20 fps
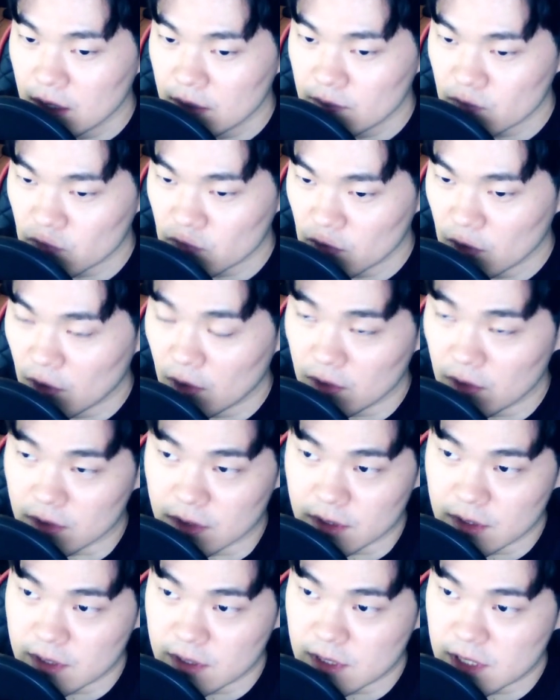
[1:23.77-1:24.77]

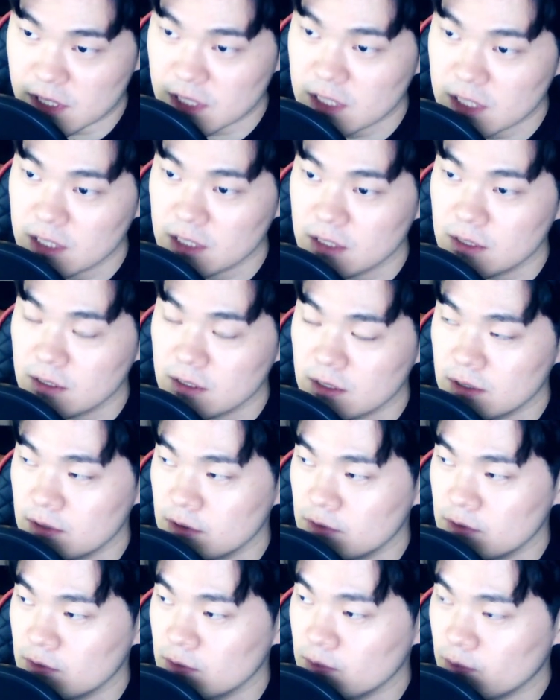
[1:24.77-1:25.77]
물론
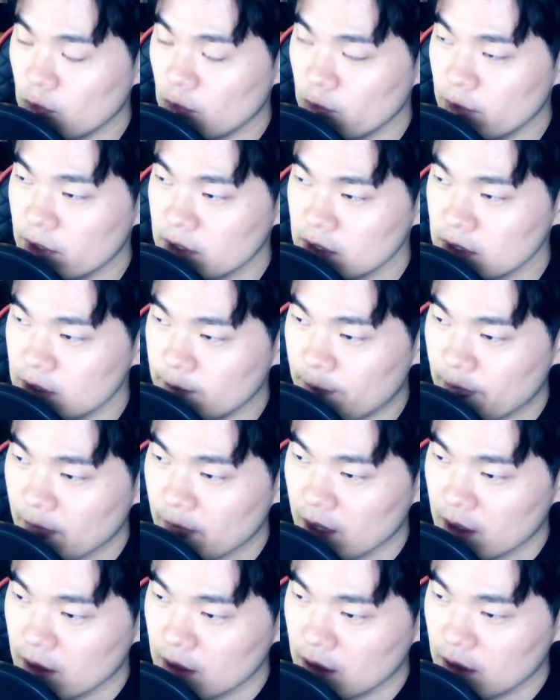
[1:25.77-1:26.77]
지금 보면은
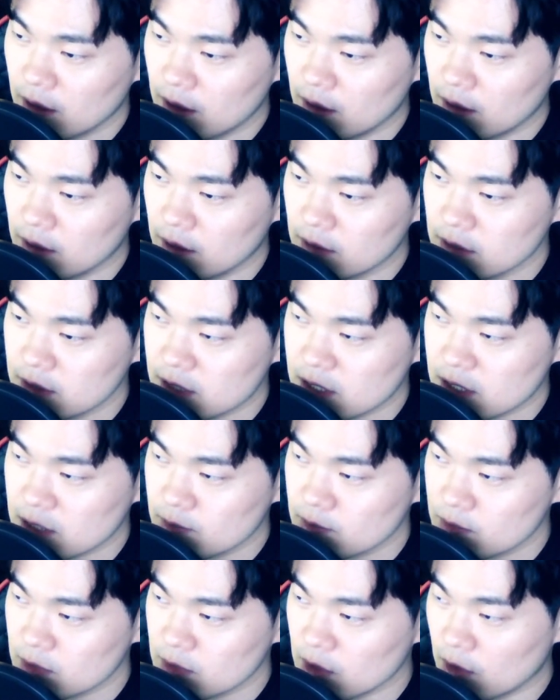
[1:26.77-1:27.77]
어,
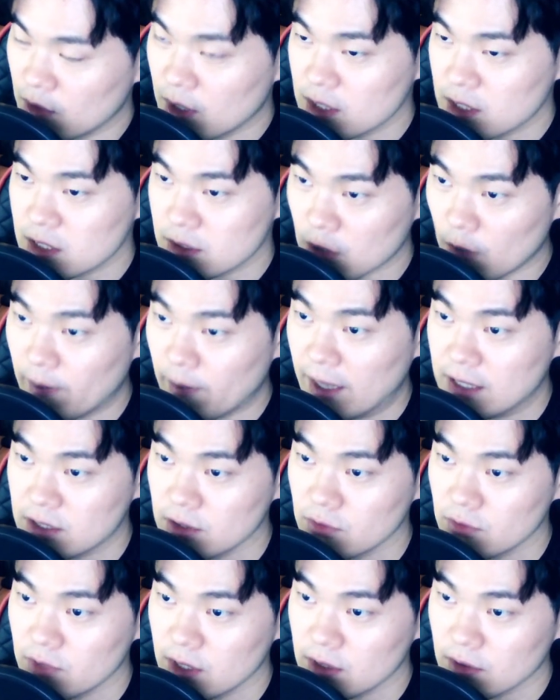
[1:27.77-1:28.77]
지금 여러 가지 더
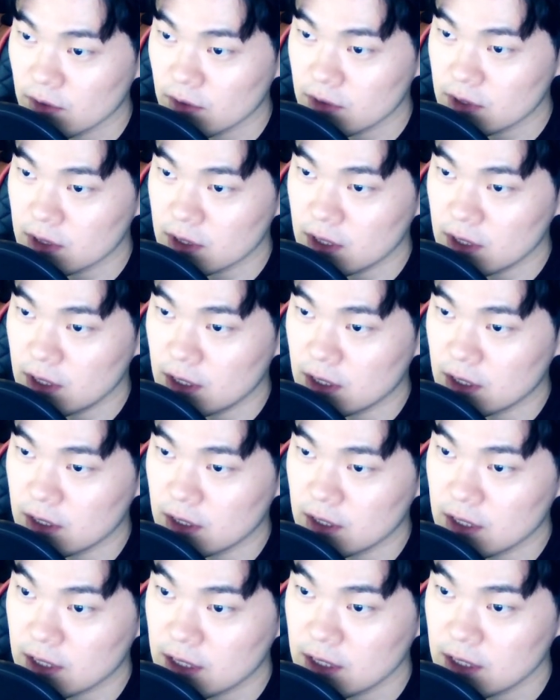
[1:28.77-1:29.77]
발전되는 것들이
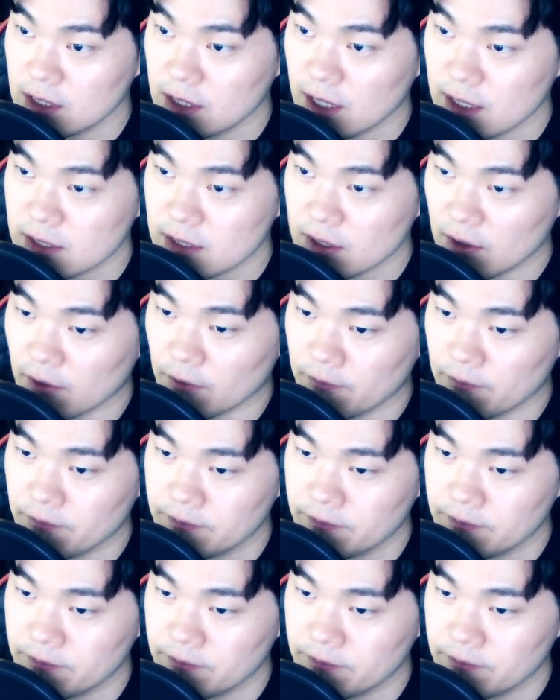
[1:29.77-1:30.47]
있기는 하죠.